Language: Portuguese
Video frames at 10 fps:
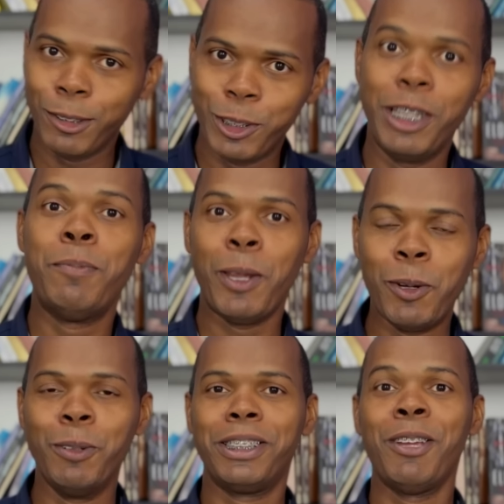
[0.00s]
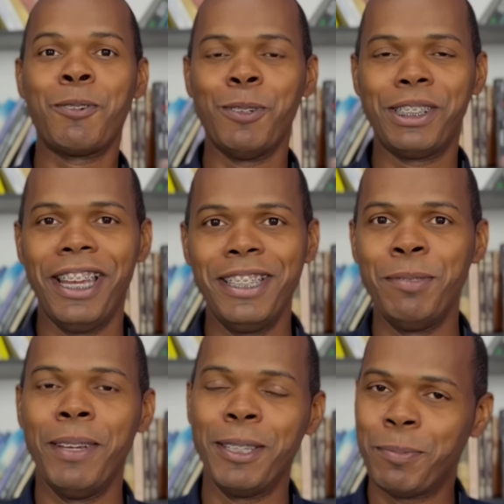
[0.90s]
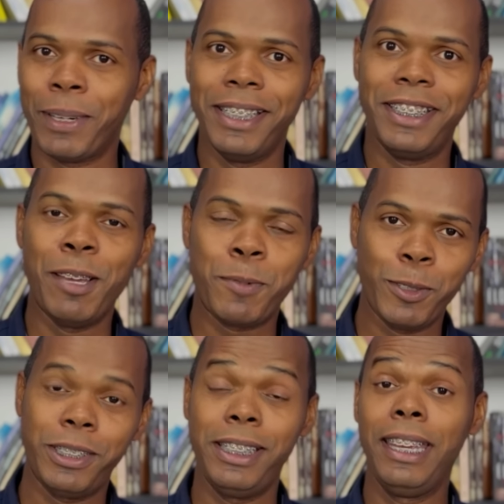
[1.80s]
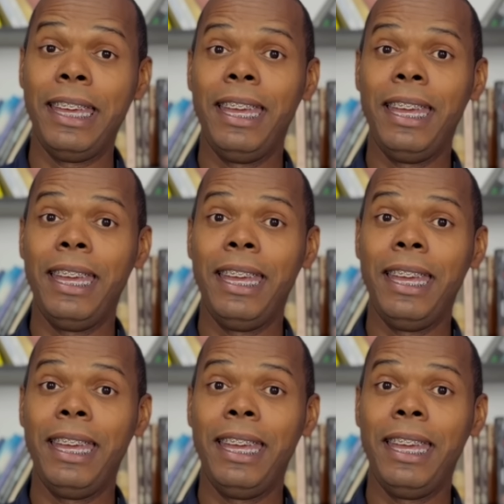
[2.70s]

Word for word: nos liberou sem o consentimento para a gente reproduzir